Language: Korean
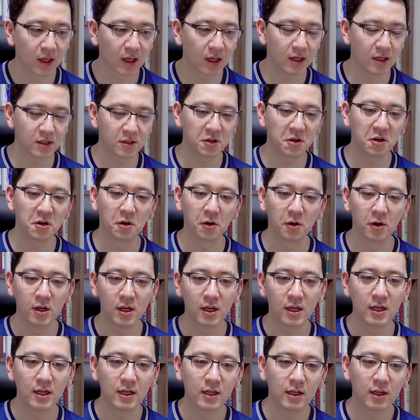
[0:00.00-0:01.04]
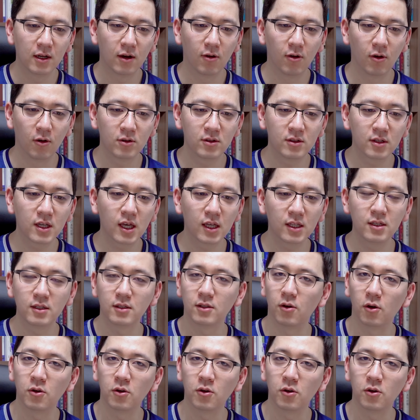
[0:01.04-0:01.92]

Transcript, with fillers: 그래서 어떻게든